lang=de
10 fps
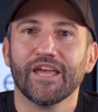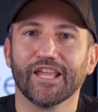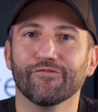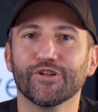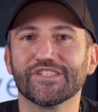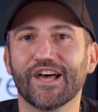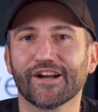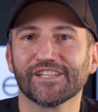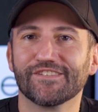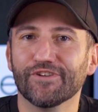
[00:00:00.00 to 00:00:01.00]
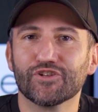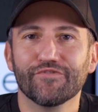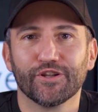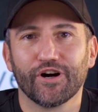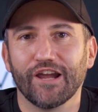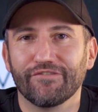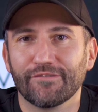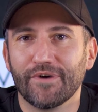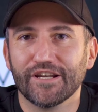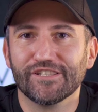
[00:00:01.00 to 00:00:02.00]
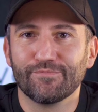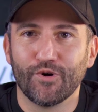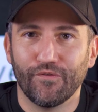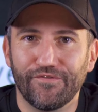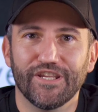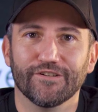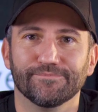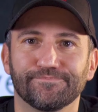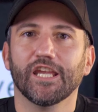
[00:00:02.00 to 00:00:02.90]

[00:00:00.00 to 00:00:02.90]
Da würde ich sagen, switchen wir doch einfach mal ins Profil.